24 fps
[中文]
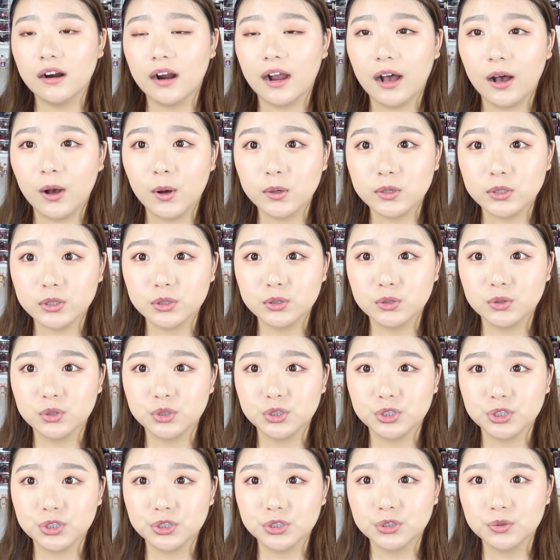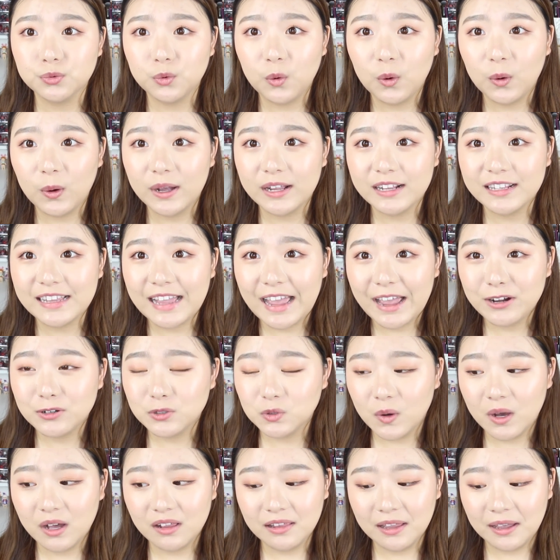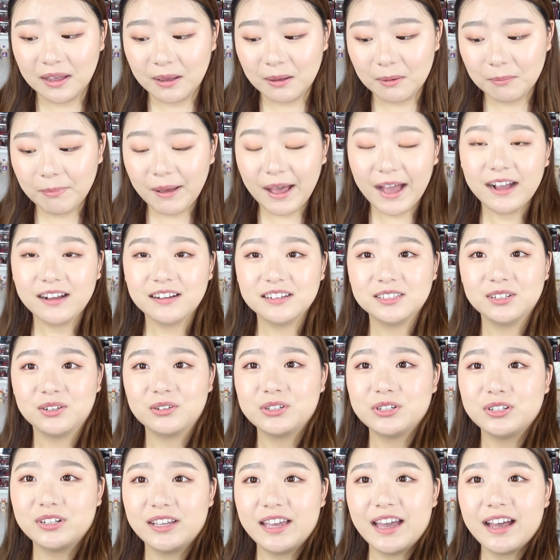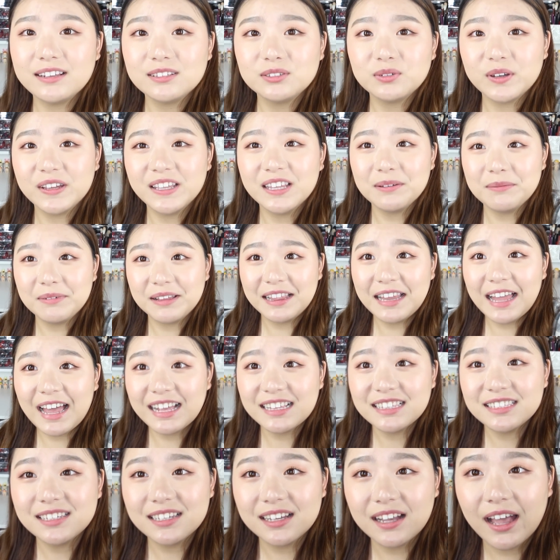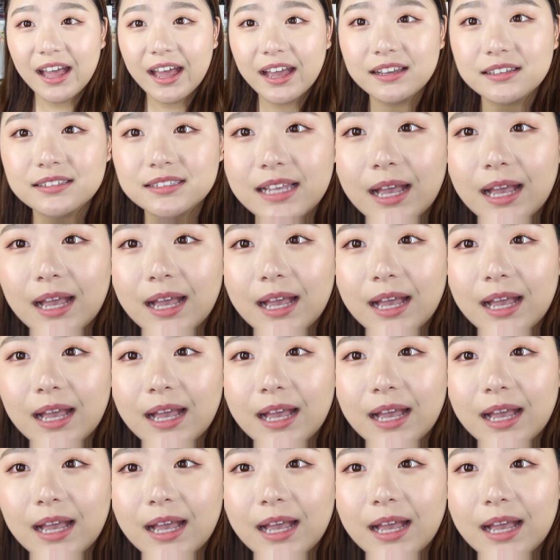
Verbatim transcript: 然后这就是我带妆了八个小时的样子，给你们拉近看一